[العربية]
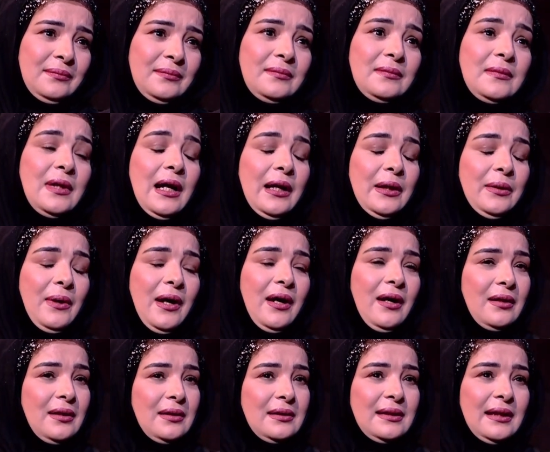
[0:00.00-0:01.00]
ايوه
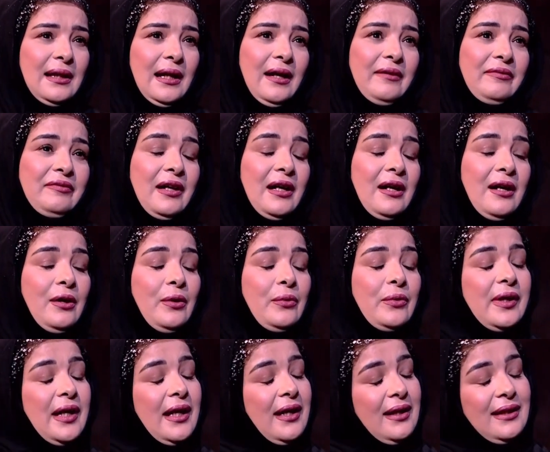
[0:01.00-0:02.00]
حرس السلاح فا
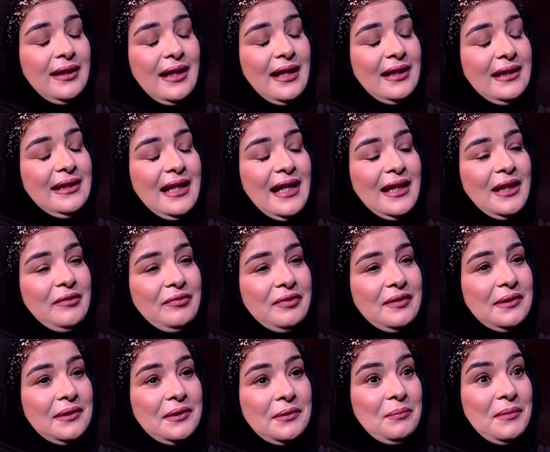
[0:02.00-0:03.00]
اوكي يعني انا
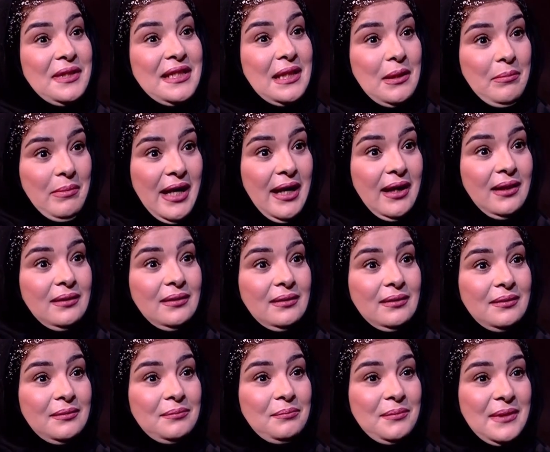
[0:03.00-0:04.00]
في من زمان
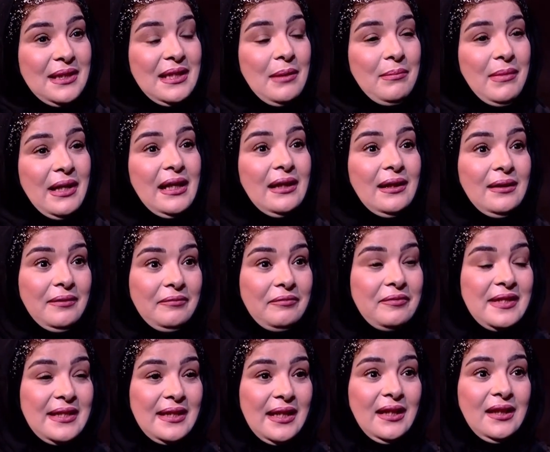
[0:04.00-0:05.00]
زمان
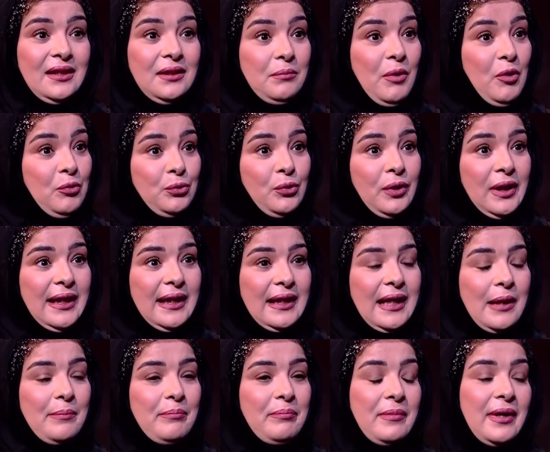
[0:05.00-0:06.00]
في ذهني موضوع
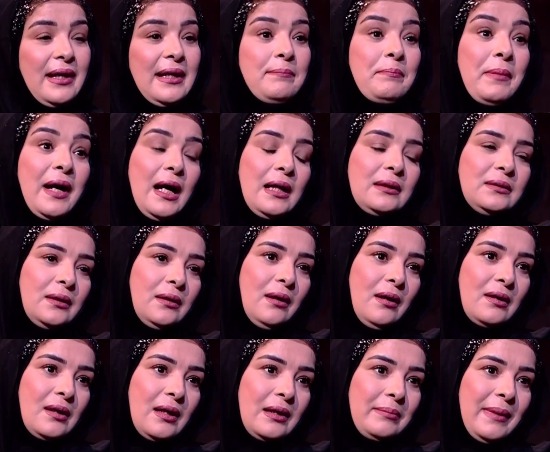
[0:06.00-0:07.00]
الحجاب لما خدت
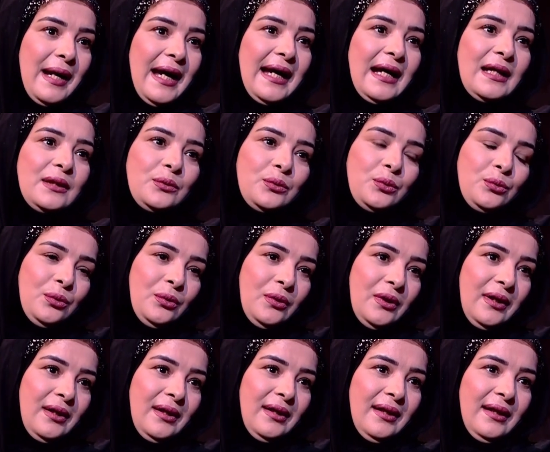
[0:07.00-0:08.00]
القرار بقى خدته
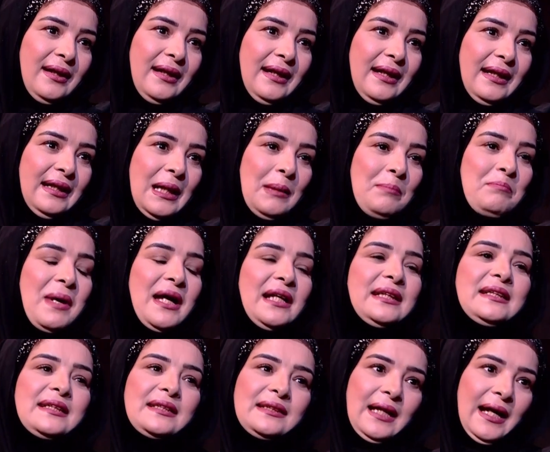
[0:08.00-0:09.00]
لما
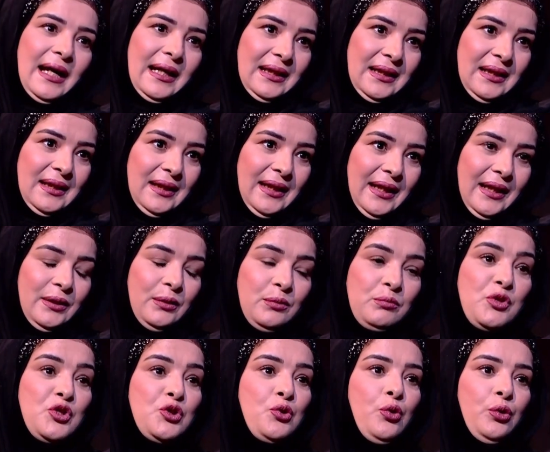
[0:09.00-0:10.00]
قدرت عليه لانه
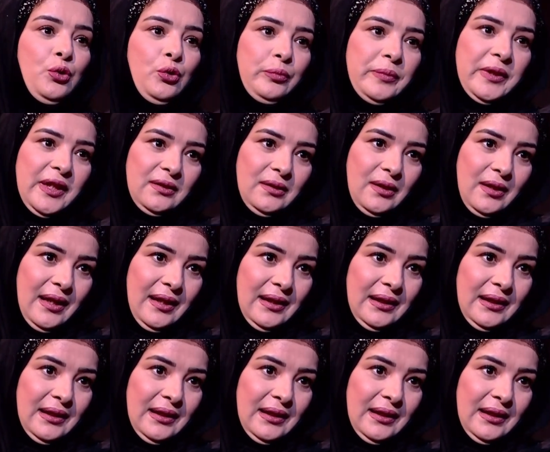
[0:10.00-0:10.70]
مش كله بيقدر عليه